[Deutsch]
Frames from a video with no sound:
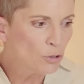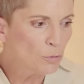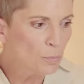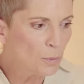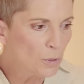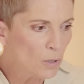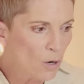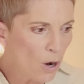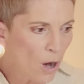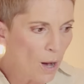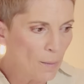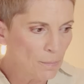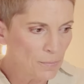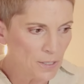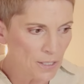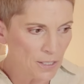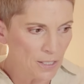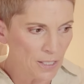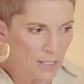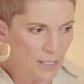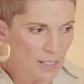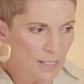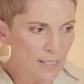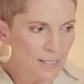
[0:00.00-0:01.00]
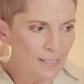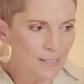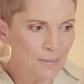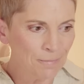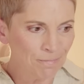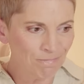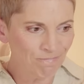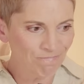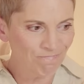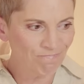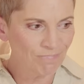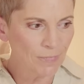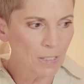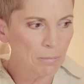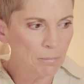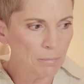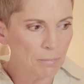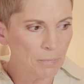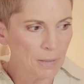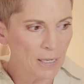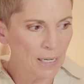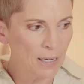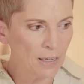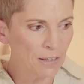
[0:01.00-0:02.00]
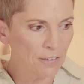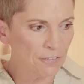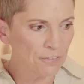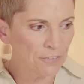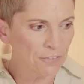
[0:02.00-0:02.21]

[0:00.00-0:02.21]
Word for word: Du bekommst hier bei